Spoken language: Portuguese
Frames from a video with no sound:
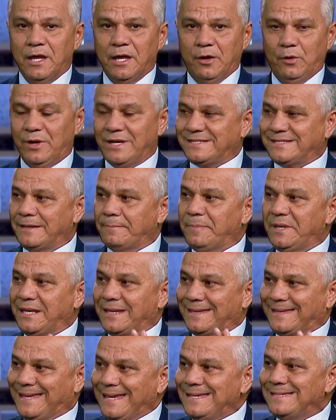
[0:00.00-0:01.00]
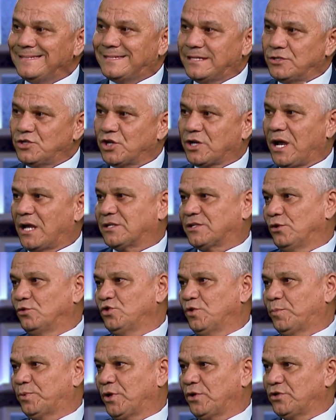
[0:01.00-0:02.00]
Eu recebi 15 indicações
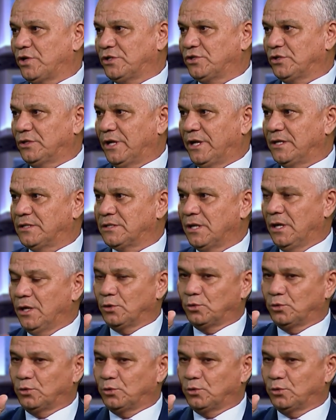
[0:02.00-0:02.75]
de projeto de leis.